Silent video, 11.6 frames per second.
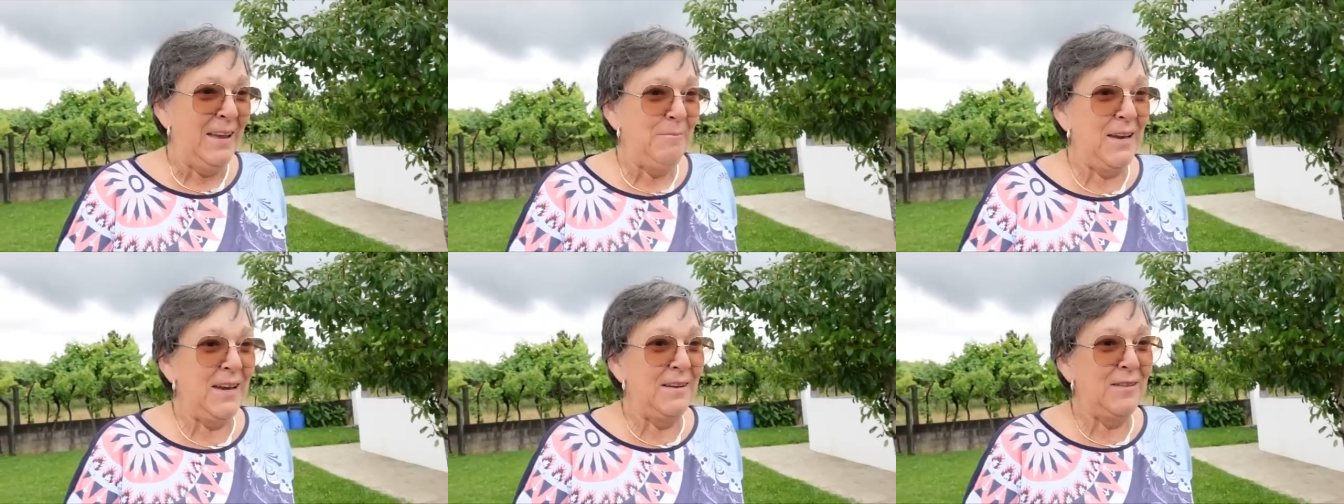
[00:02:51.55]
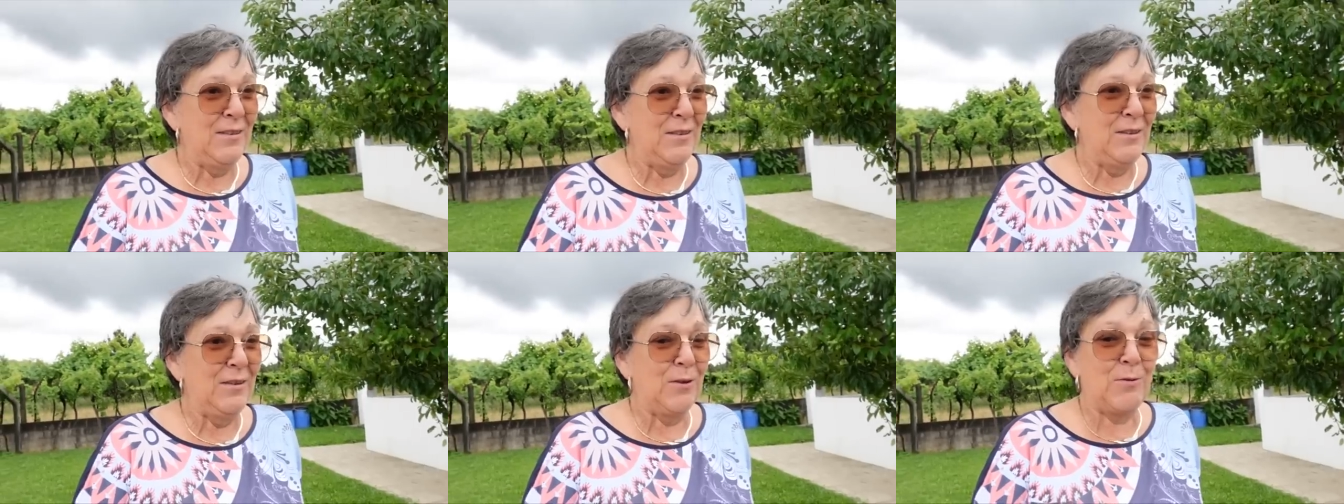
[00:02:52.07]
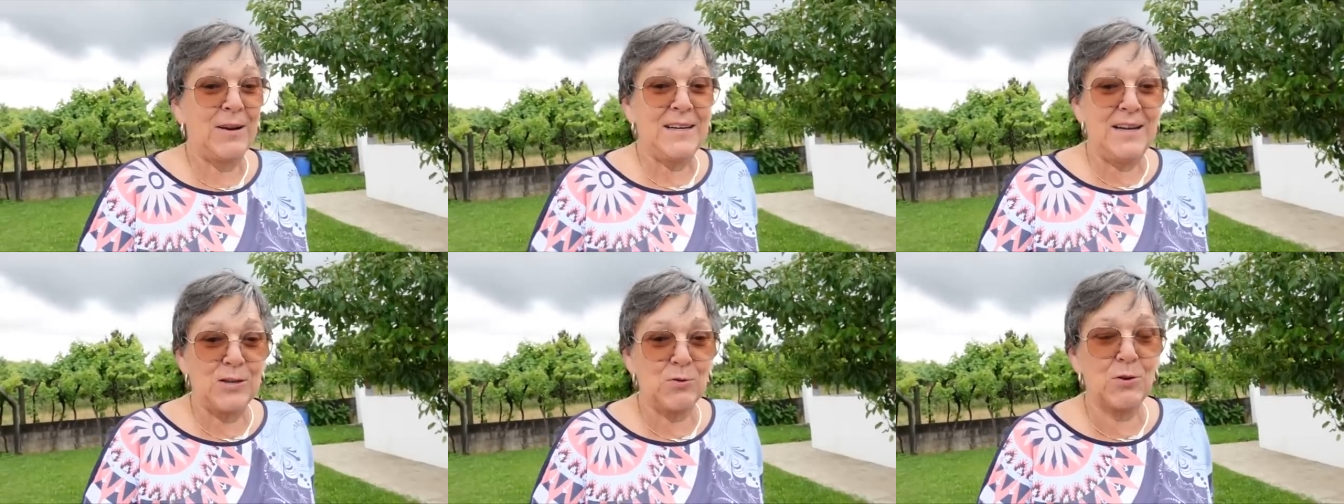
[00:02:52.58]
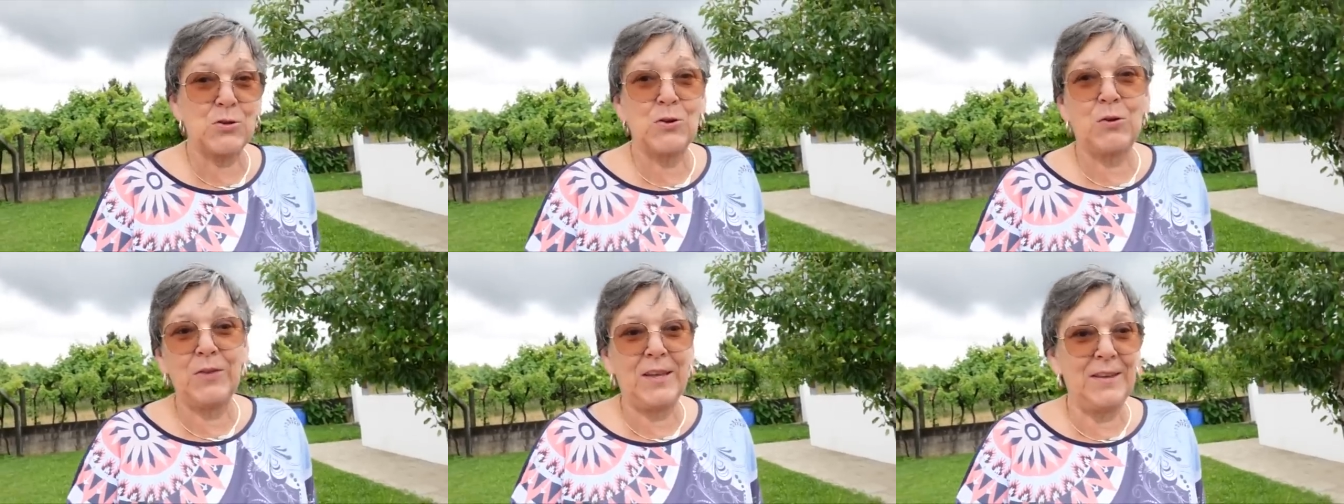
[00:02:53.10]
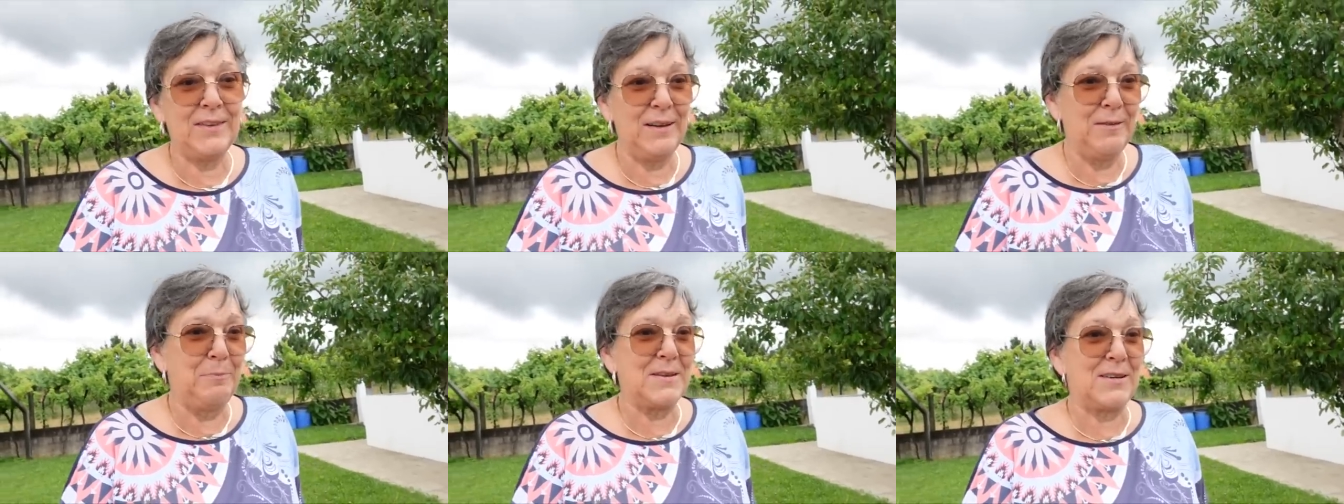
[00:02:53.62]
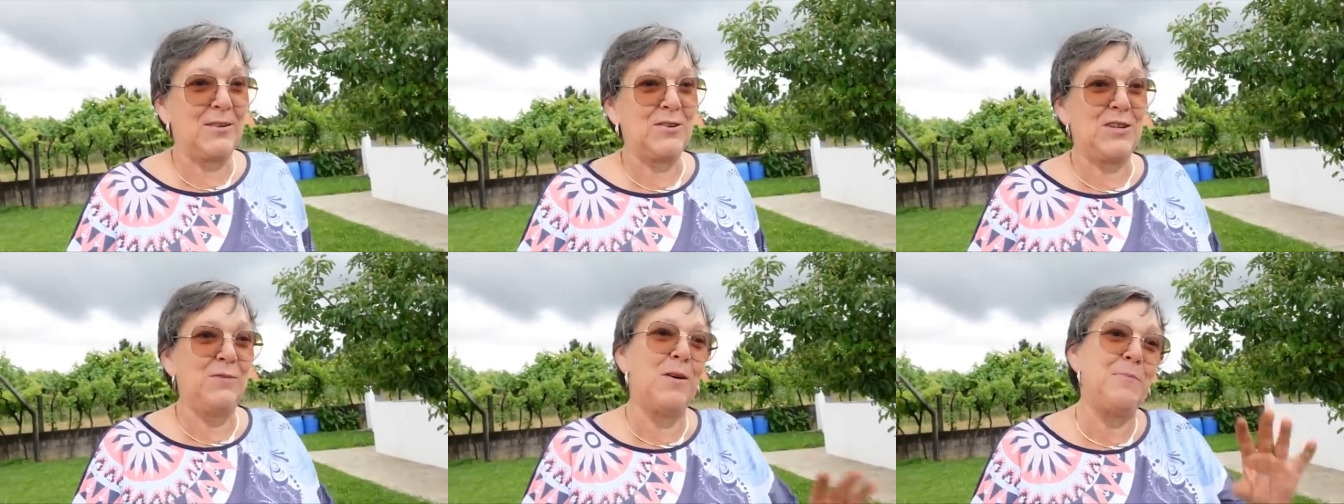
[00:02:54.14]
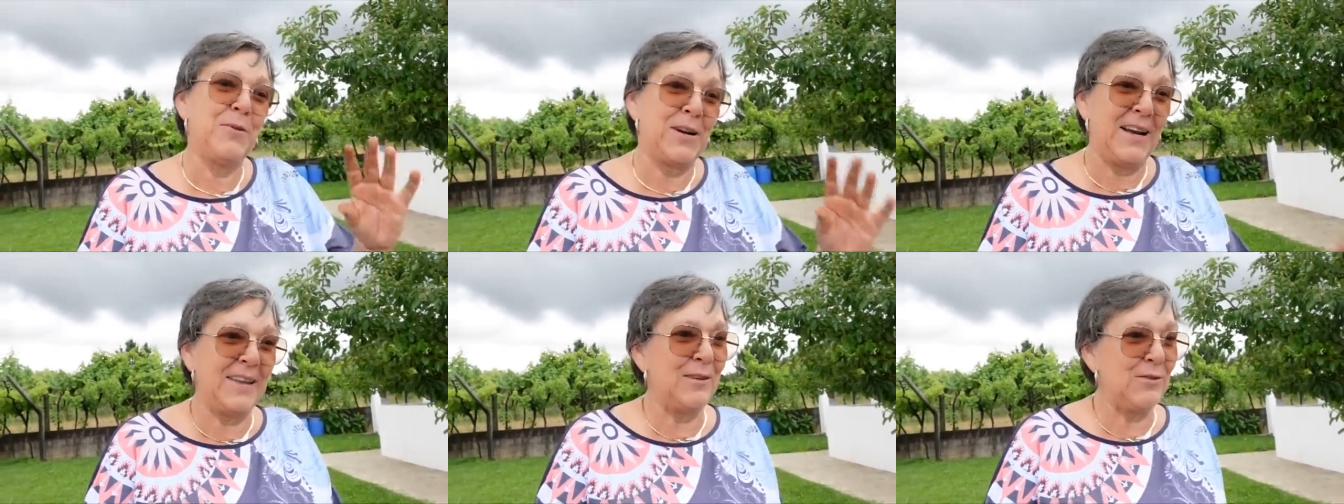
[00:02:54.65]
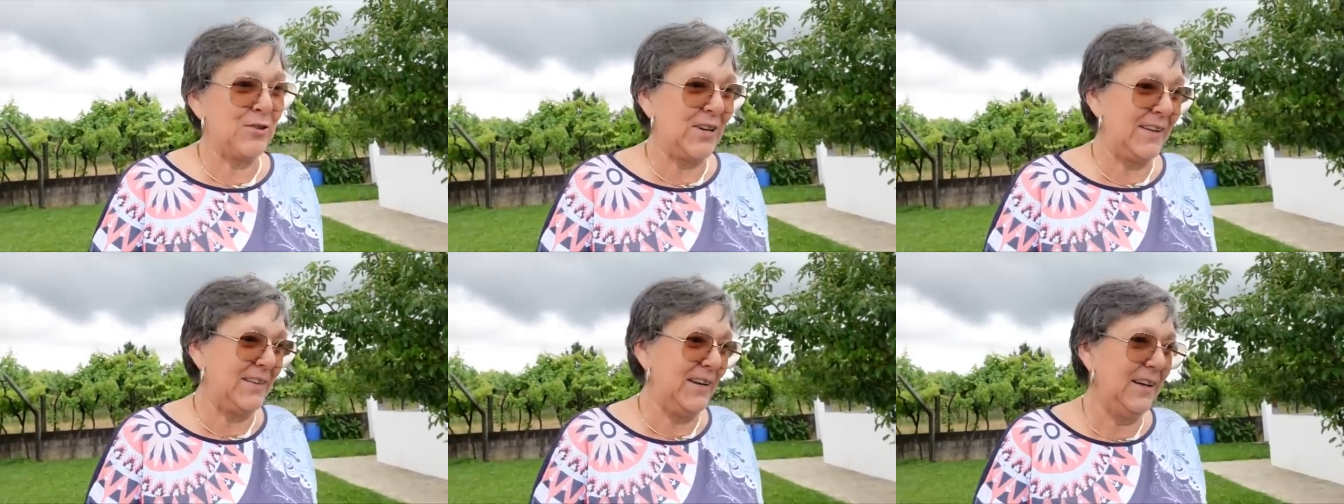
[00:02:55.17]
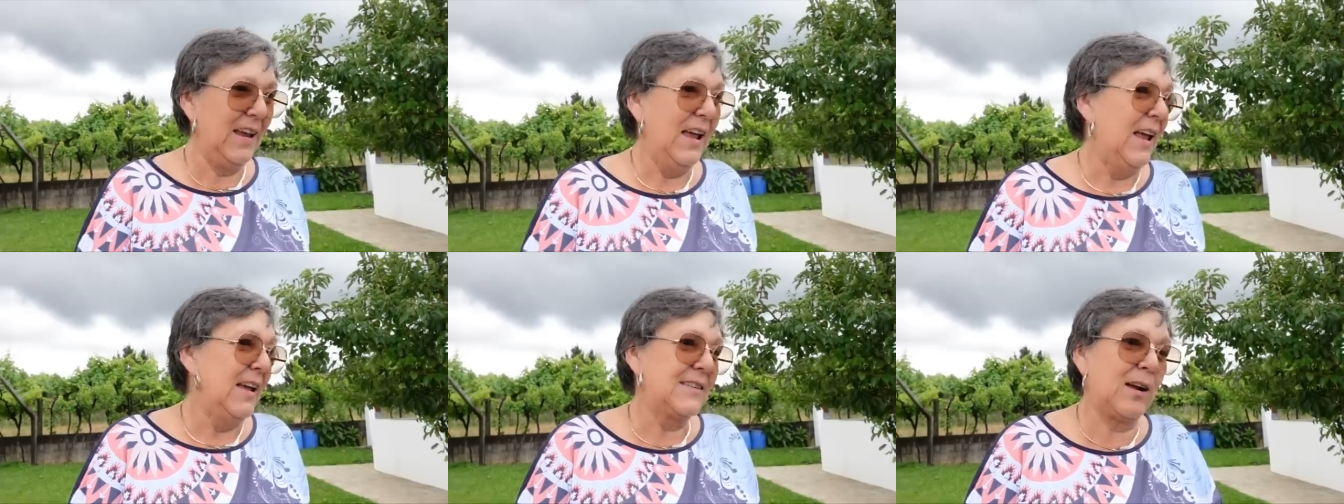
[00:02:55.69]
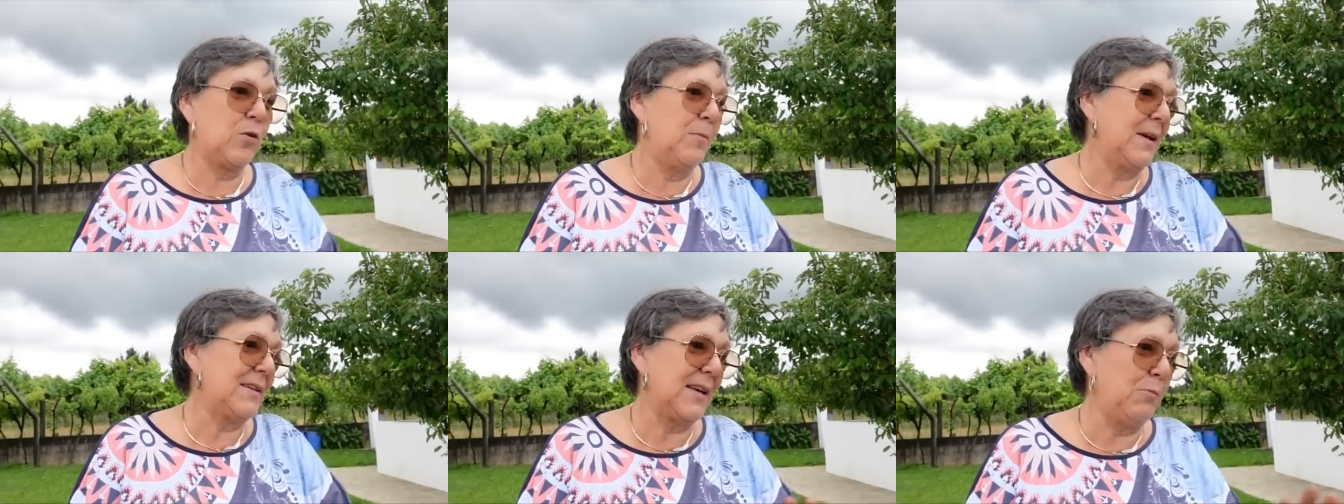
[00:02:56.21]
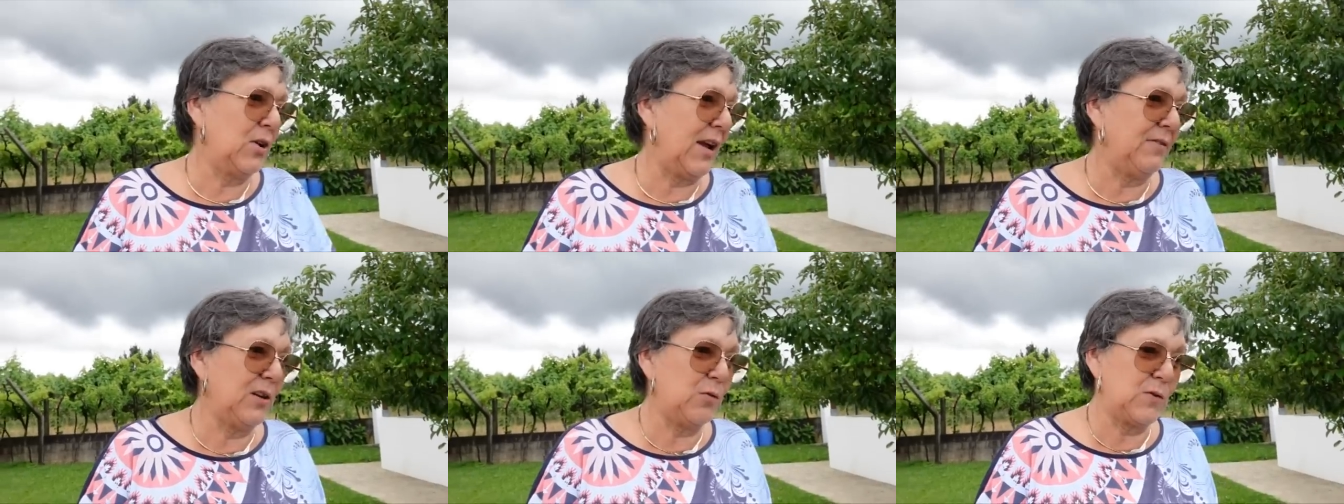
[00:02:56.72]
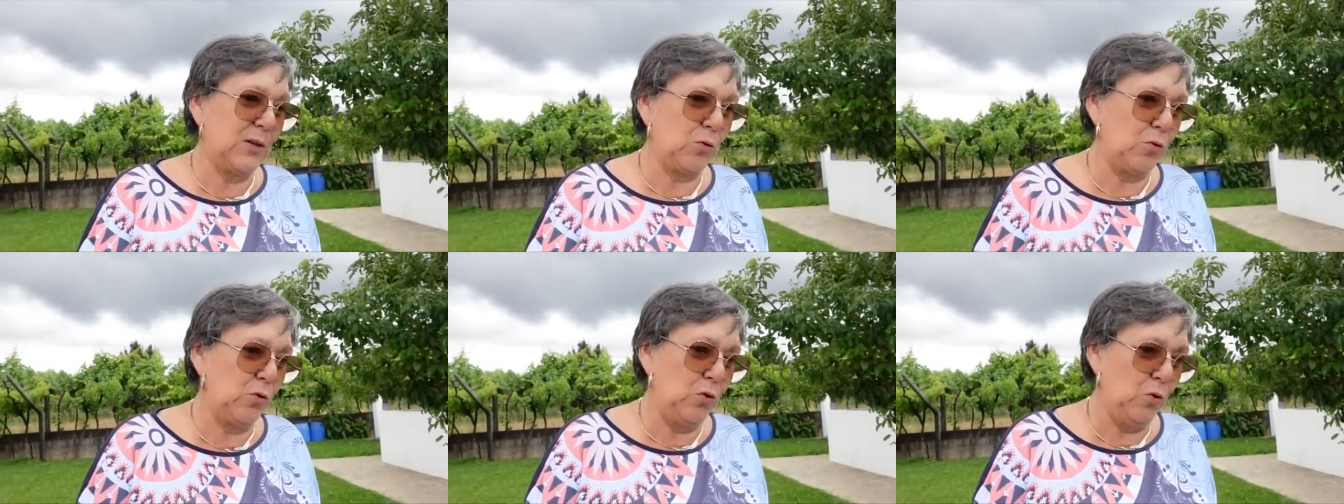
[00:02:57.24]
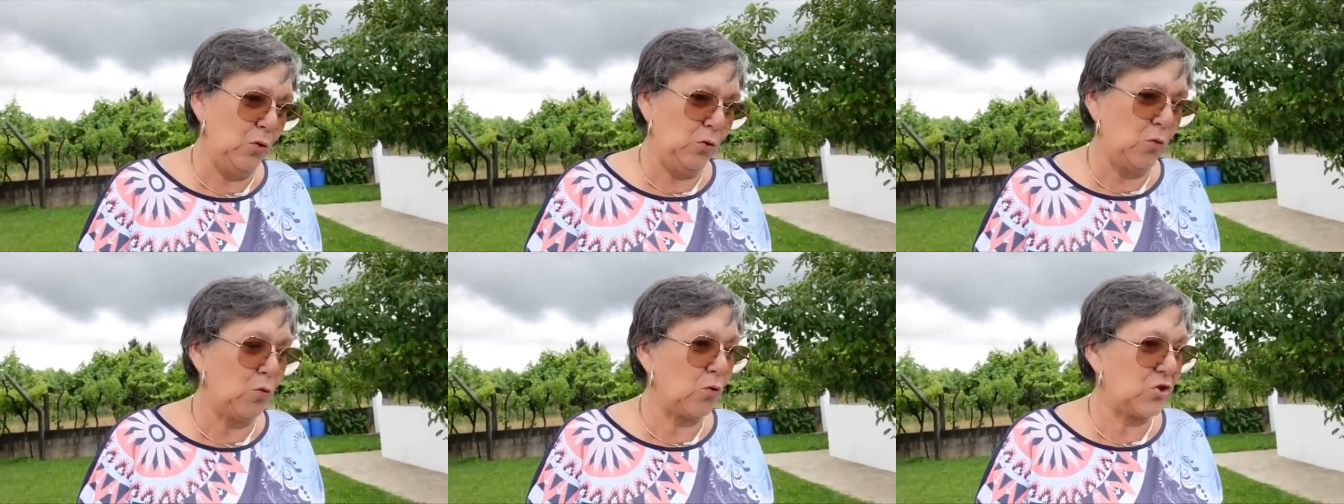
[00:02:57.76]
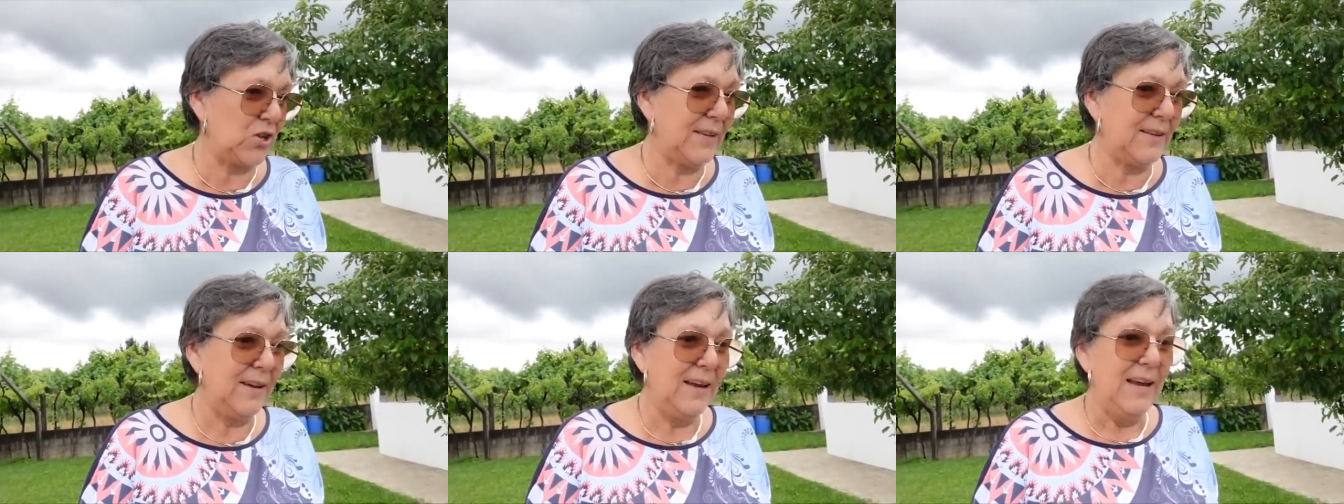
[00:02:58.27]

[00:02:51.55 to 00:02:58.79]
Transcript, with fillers: Mais euh, quoi qu'il en soit, je suis contente parce que j'y vois plus clair dans le jardin. Ça commence à me gaver tous ces trucs de, courgettes.